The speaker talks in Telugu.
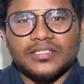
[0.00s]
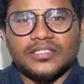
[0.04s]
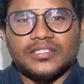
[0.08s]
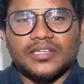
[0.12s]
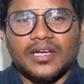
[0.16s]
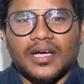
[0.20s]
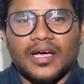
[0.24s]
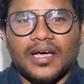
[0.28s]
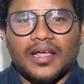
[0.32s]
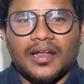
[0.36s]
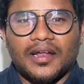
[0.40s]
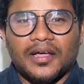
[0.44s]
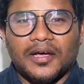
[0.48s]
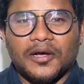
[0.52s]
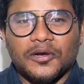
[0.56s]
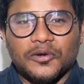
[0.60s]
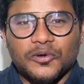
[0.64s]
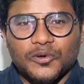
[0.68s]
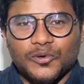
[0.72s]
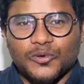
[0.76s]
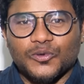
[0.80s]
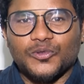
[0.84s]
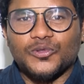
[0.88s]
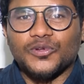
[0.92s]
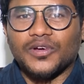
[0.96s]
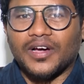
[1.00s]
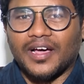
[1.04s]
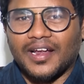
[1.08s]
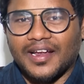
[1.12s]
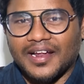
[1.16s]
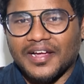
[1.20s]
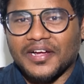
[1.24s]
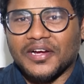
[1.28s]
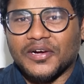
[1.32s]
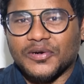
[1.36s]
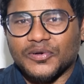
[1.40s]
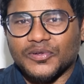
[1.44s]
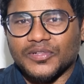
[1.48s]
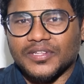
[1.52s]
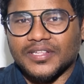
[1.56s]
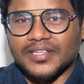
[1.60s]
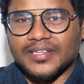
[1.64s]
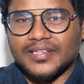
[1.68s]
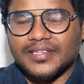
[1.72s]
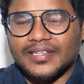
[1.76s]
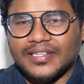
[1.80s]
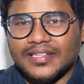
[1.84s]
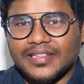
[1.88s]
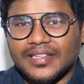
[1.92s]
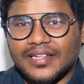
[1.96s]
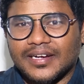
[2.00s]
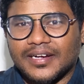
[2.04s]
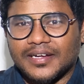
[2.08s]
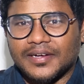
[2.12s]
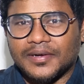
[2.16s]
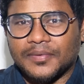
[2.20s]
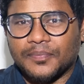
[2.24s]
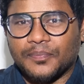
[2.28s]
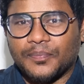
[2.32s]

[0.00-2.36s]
చాలా కుతూహలంగా ఉంది ఇంద్ర